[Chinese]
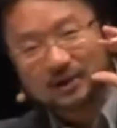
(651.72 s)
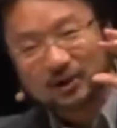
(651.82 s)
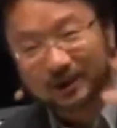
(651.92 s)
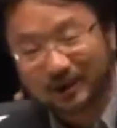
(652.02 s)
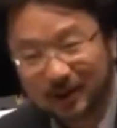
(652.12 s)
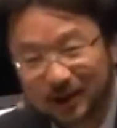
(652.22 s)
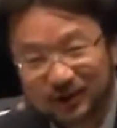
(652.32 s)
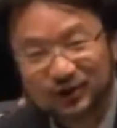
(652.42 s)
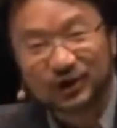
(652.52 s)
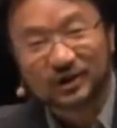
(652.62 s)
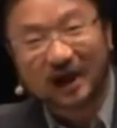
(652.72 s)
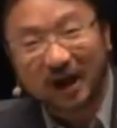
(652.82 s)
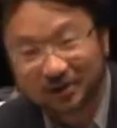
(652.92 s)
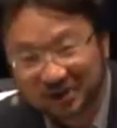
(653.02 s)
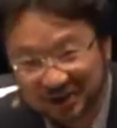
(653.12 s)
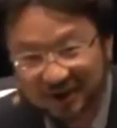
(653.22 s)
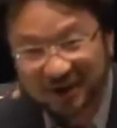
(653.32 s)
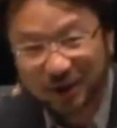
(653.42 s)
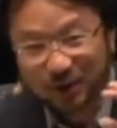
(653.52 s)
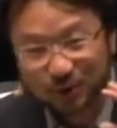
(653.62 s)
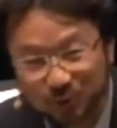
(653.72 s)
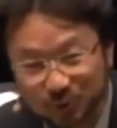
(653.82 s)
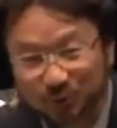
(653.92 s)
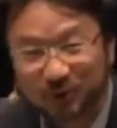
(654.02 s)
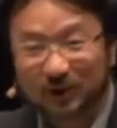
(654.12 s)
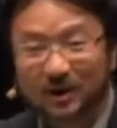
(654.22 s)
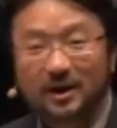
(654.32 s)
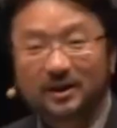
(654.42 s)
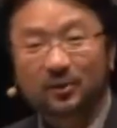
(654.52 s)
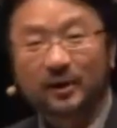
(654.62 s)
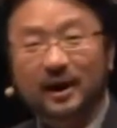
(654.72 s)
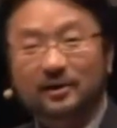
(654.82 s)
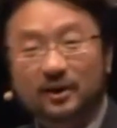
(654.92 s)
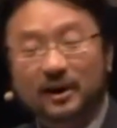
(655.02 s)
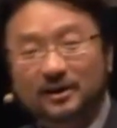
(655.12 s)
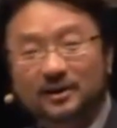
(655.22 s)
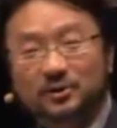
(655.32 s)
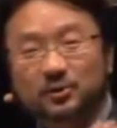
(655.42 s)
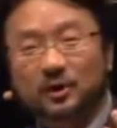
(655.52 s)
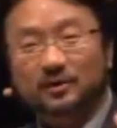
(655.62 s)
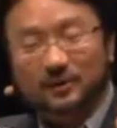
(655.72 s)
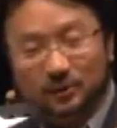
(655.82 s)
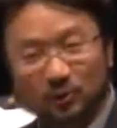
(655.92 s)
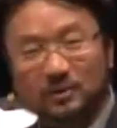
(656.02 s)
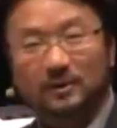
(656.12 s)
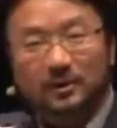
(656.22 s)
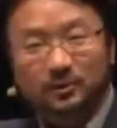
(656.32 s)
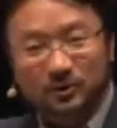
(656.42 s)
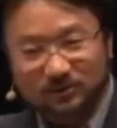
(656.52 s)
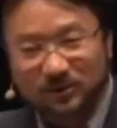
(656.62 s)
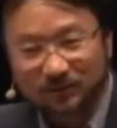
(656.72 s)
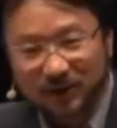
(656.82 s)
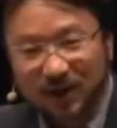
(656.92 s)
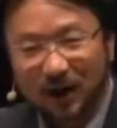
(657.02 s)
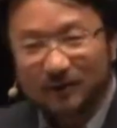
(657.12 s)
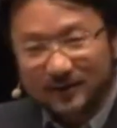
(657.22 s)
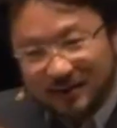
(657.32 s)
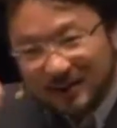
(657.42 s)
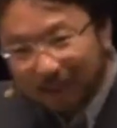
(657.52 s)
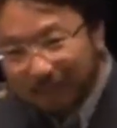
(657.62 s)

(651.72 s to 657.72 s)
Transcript: 这里是你长期的居住地，你会看到，哎，你需要做什么，做什么。而在那